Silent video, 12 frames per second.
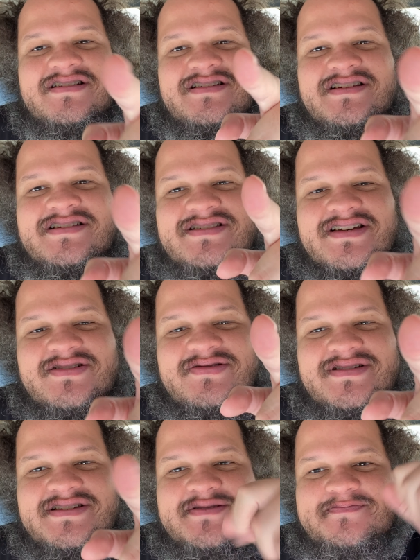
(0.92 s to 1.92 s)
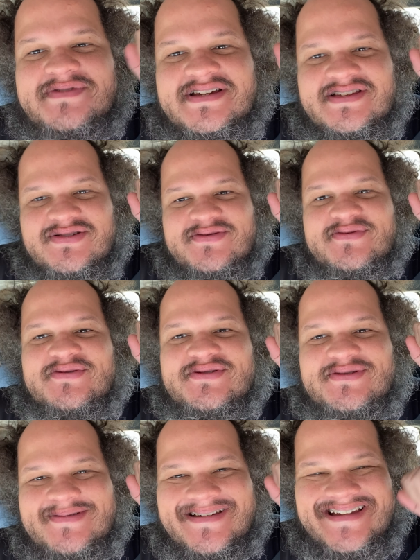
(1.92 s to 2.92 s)
Isso é coisa de
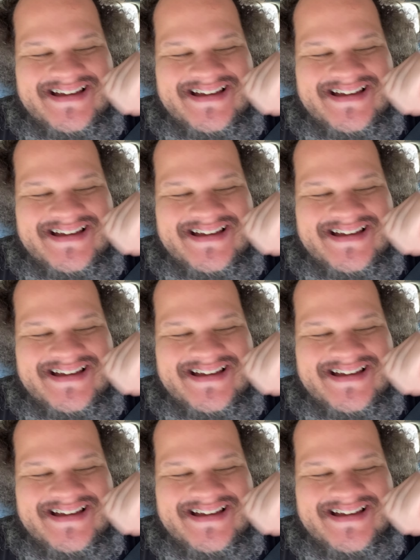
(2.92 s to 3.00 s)
preguiçoso.